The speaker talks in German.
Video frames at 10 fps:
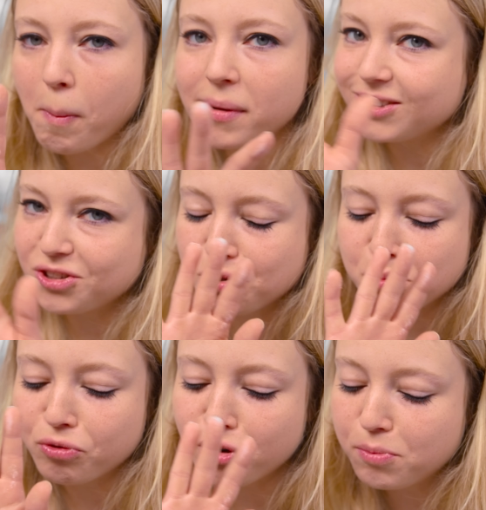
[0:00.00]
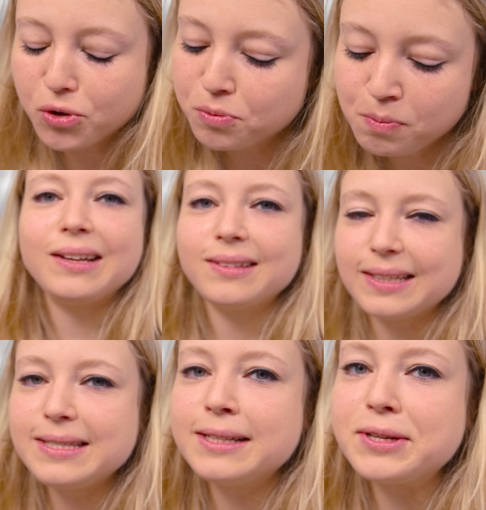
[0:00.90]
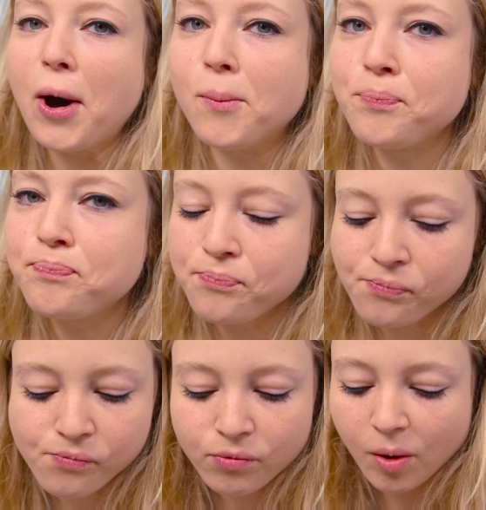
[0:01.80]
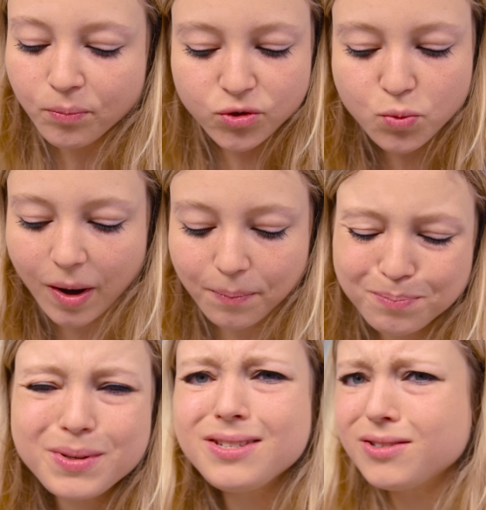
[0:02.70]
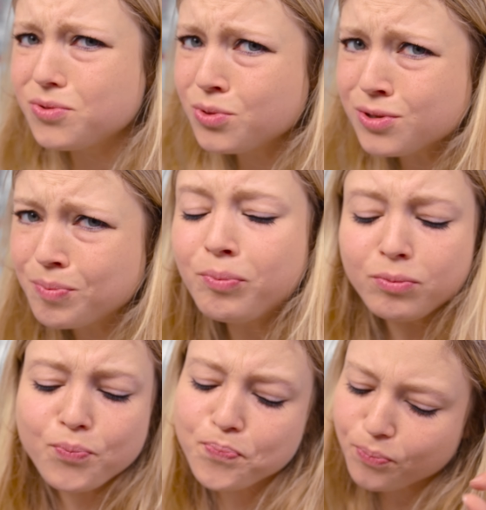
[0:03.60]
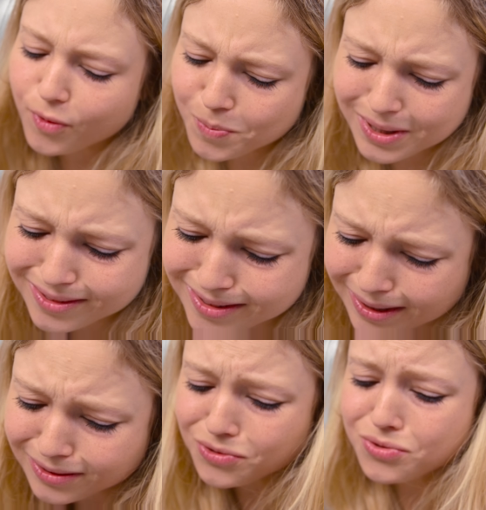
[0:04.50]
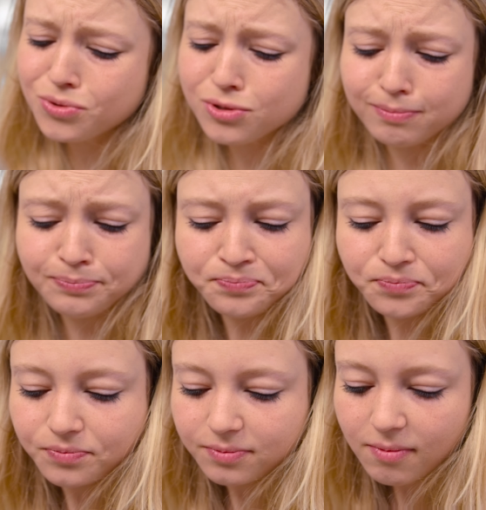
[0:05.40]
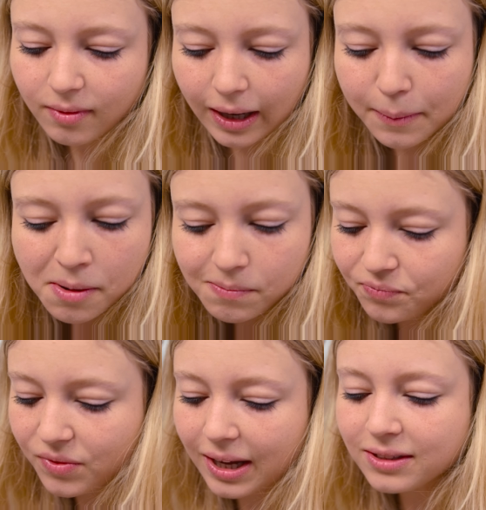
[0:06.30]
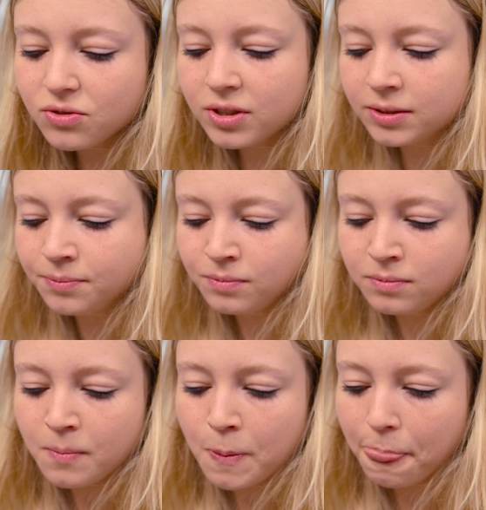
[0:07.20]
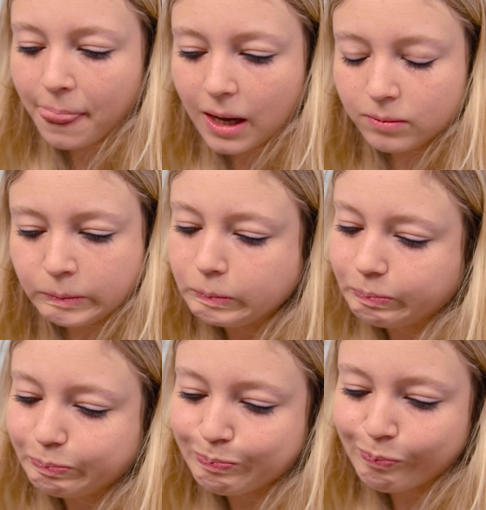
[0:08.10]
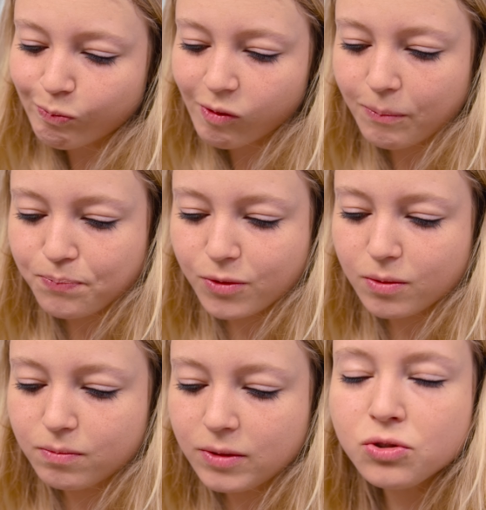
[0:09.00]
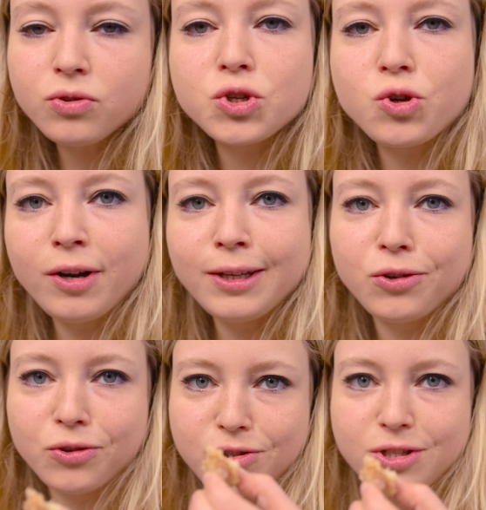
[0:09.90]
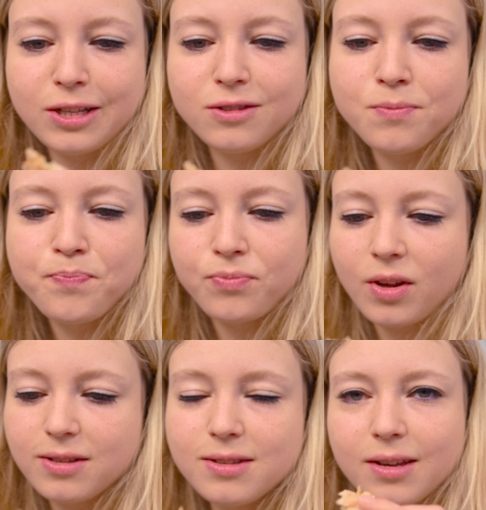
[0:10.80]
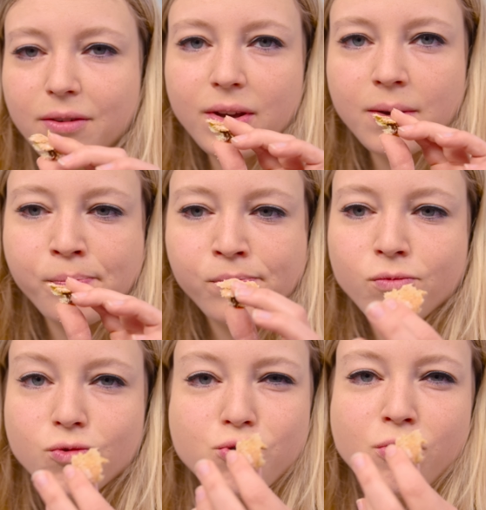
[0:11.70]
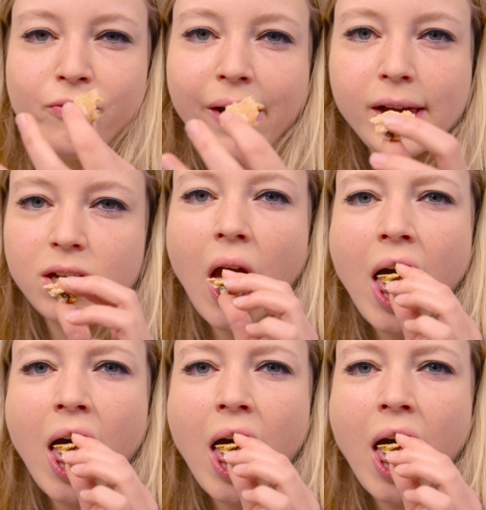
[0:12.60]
man redet nicht mit vollem Mund. Ein Dresdner Traum. Super. Bisschen süß. Ist mir ein Ticken zu süß. Aber hat so eine. Um, ähm, nicht so eine stollige Konsistenz. Es ist irgendwie schön weich.